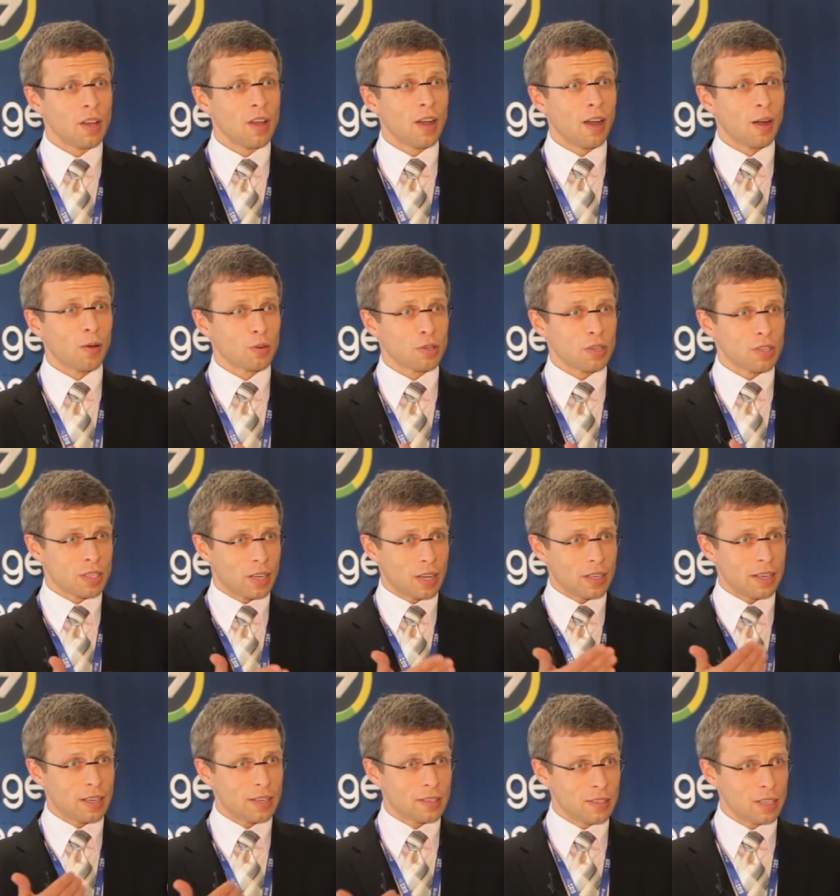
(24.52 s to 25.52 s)
а уже исходя
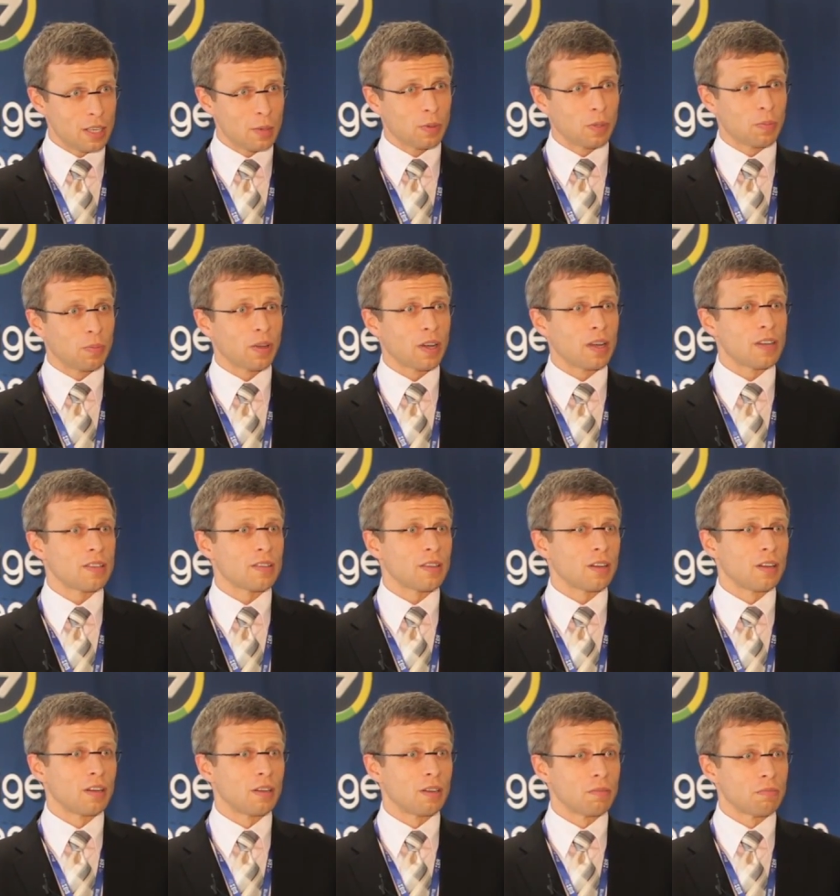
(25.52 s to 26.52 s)
из них подбирать,
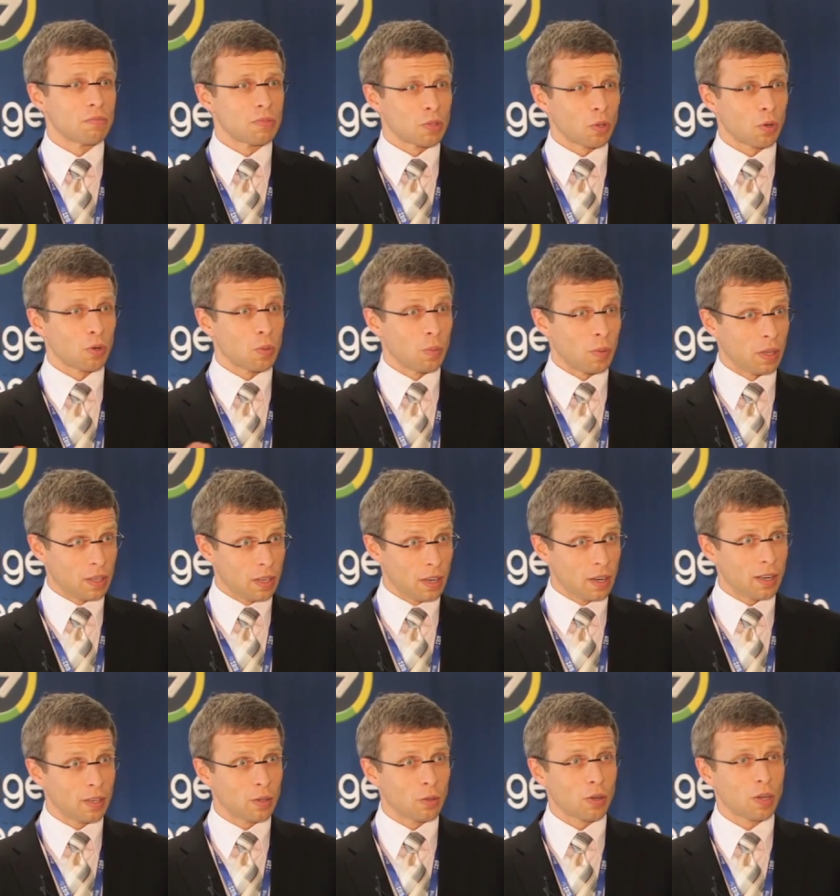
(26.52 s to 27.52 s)
э, строить модель,
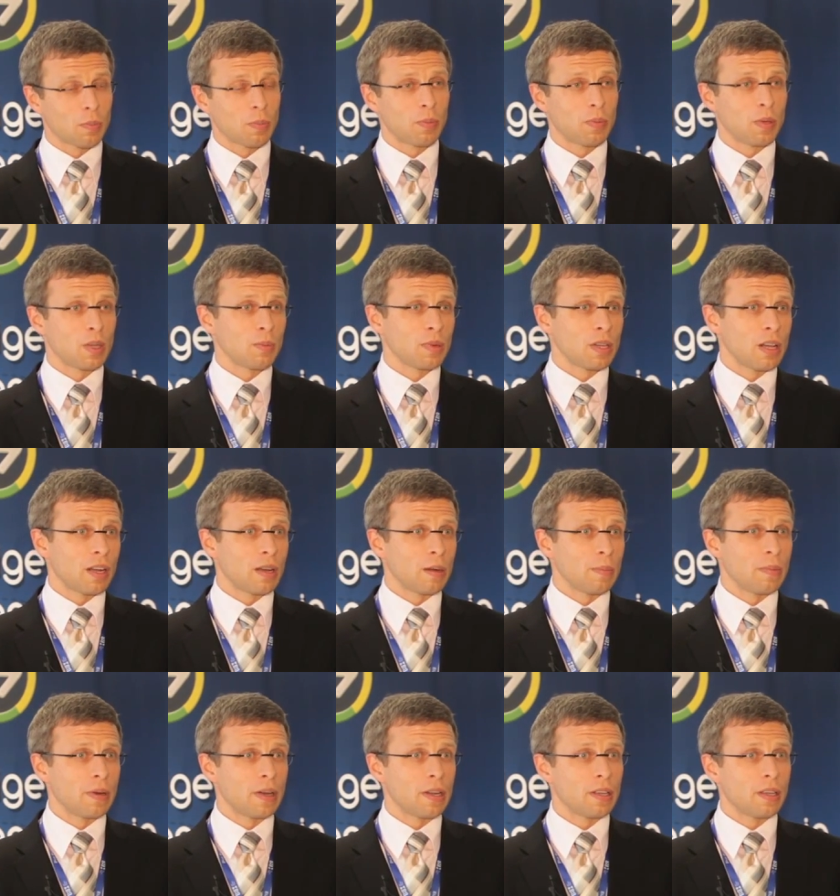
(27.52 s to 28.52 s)
которая применима для
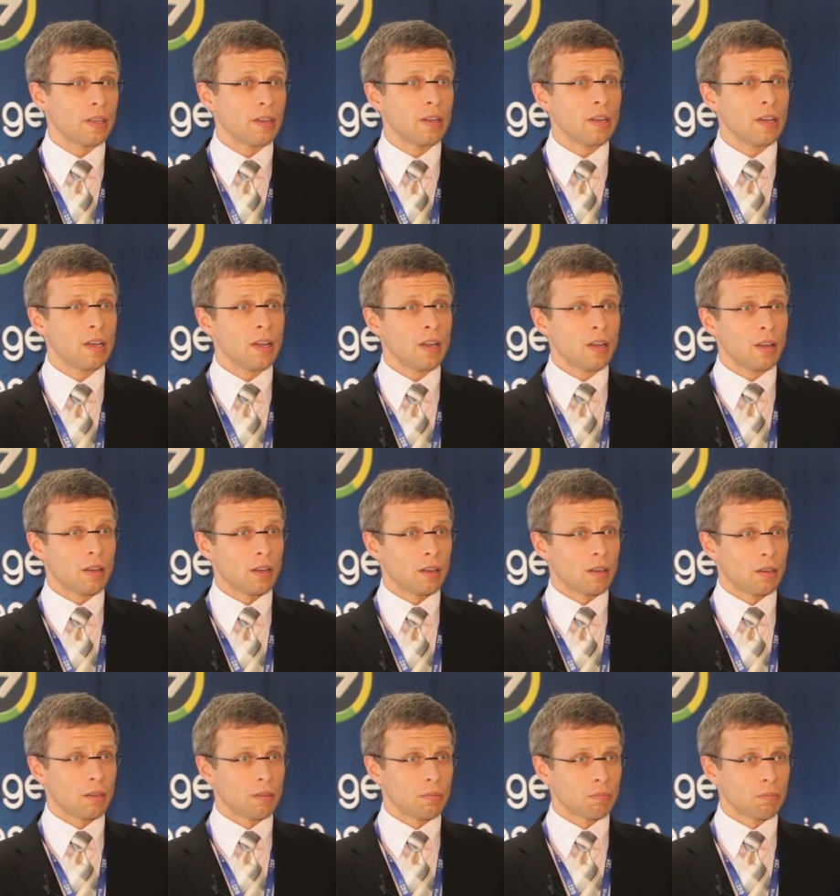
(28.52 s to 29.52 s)
компании,
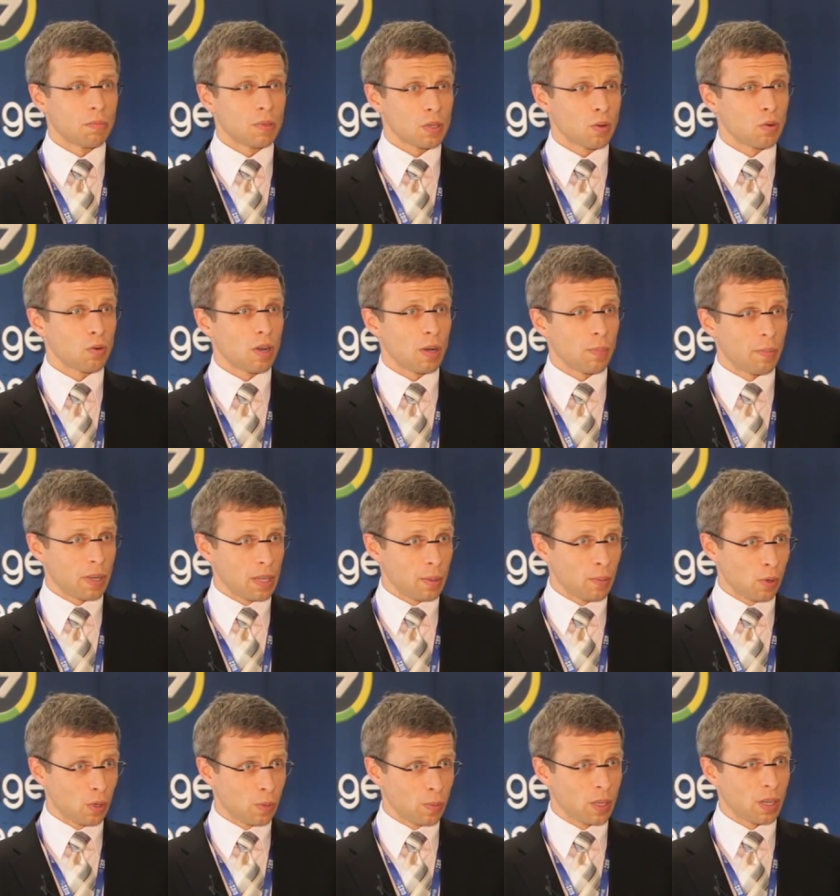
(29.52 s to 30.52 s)
поскольку компании
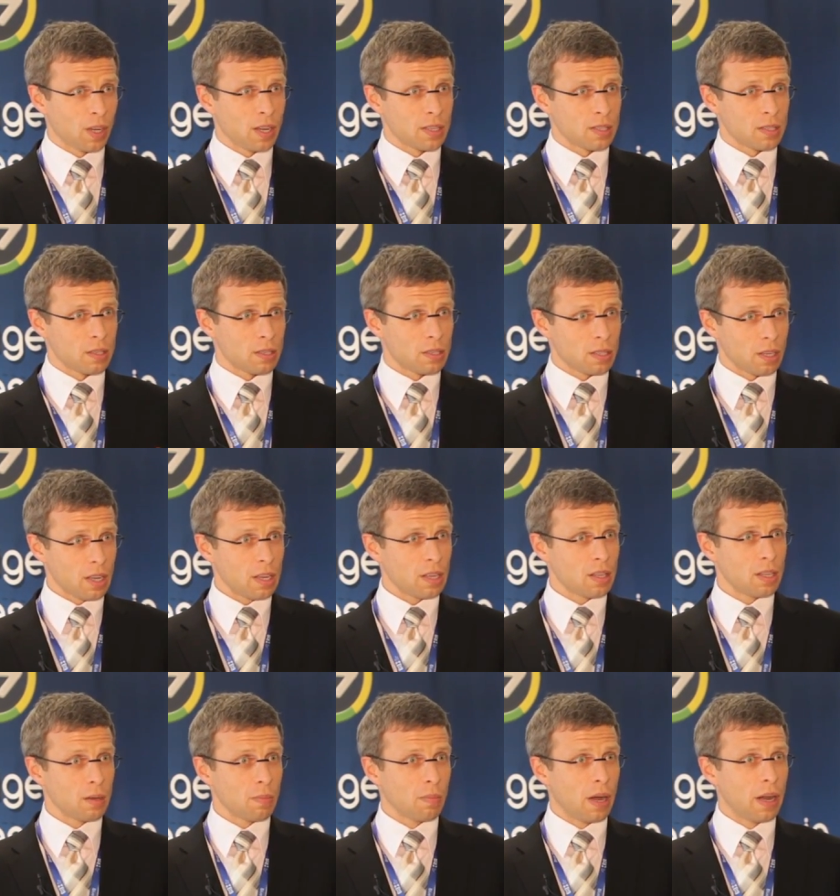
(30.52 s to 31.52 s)
могут быть разные,
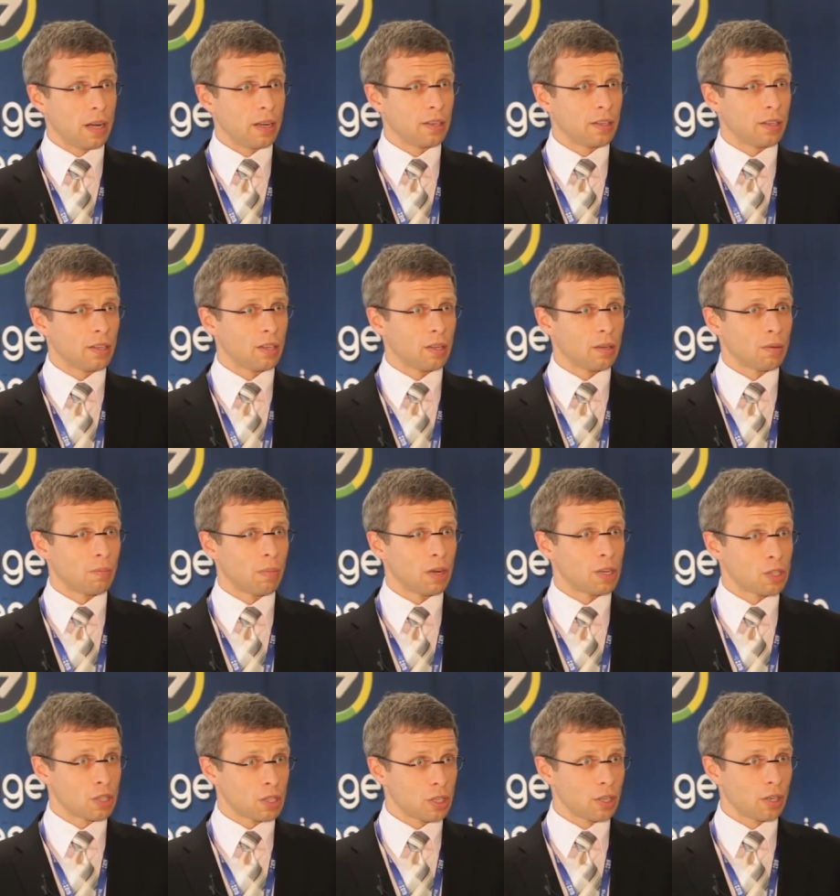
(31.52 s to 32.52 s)
средние, маленькие,
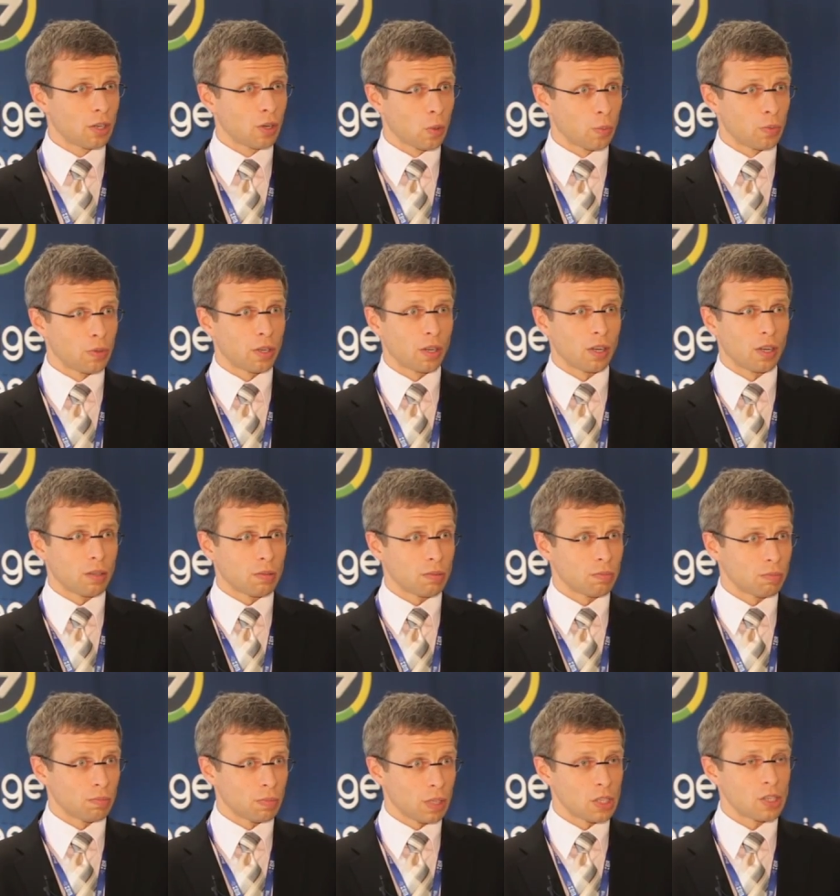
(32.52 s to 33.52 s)
большие, крупные, как
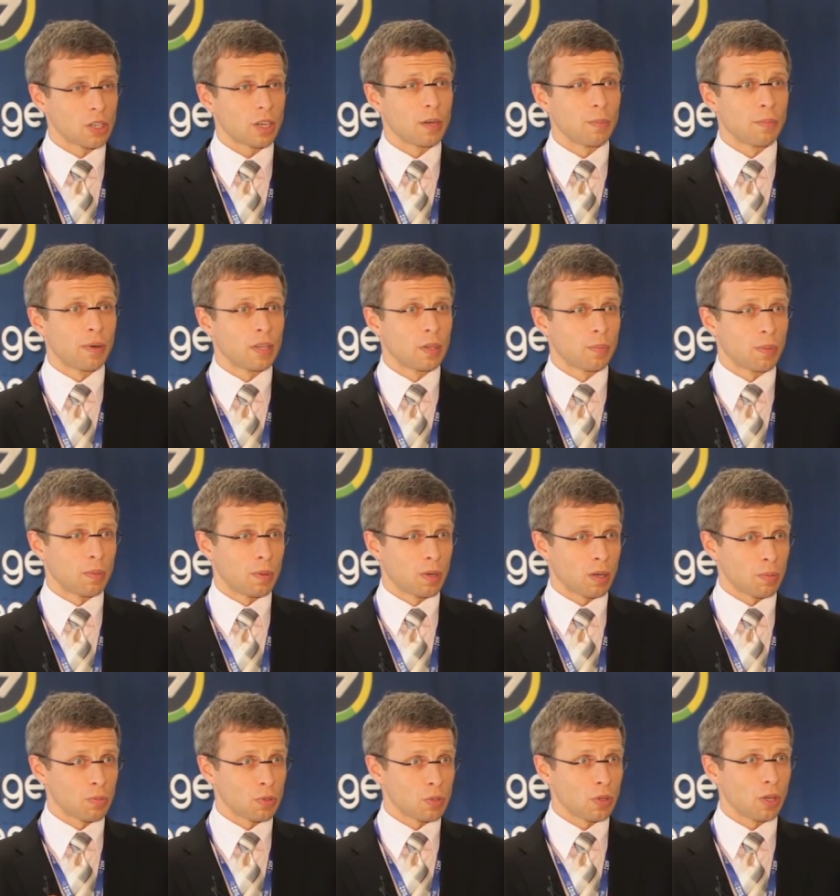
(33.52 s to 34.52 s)
наша компания, например,
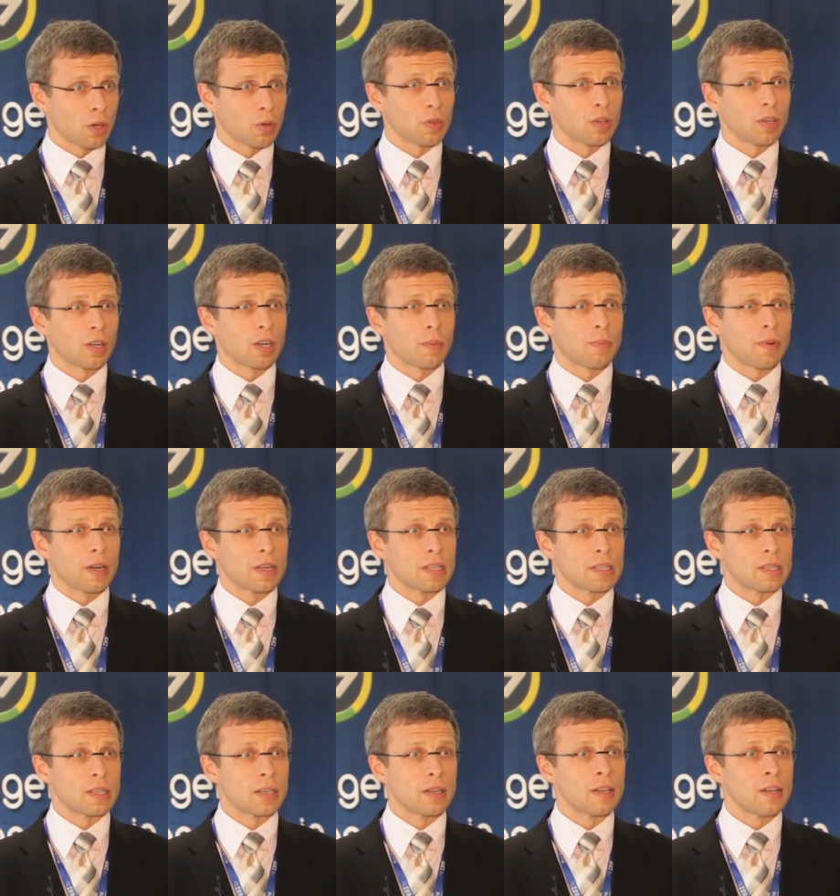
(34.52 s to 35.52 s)
международная
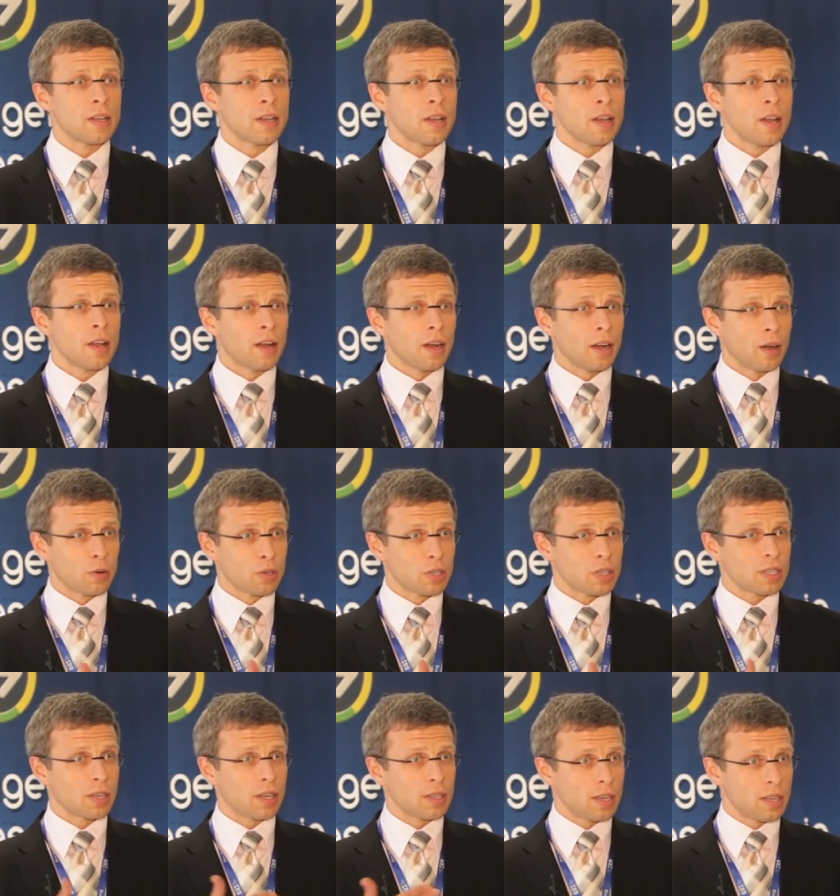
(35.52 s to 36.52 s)
корпорация, а уже
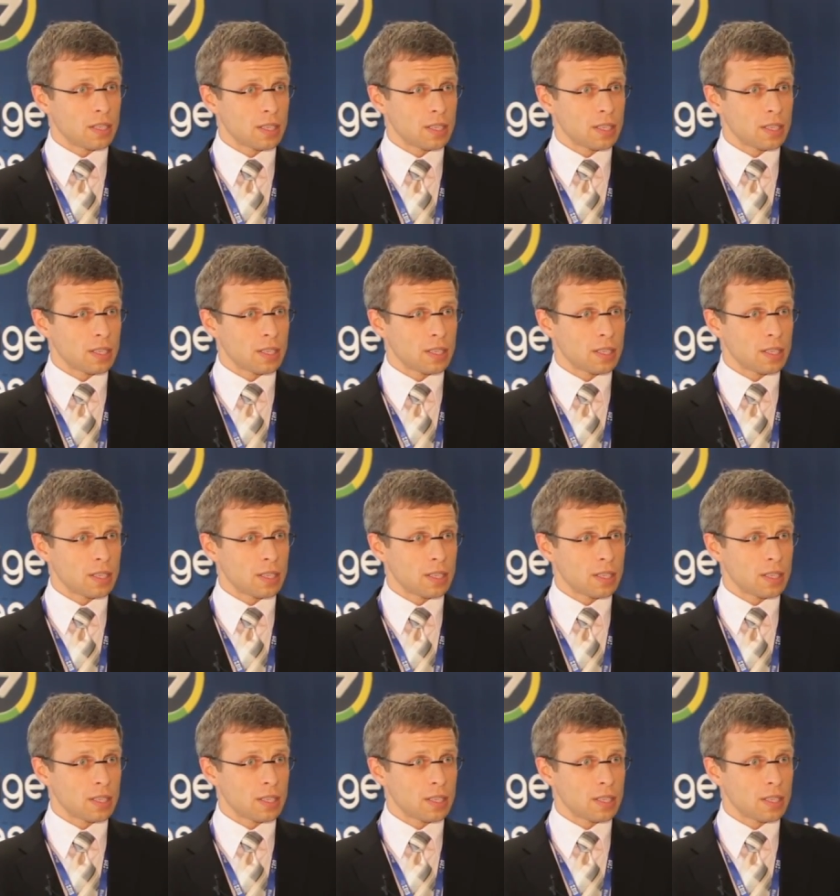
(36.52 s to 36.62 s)
исходя из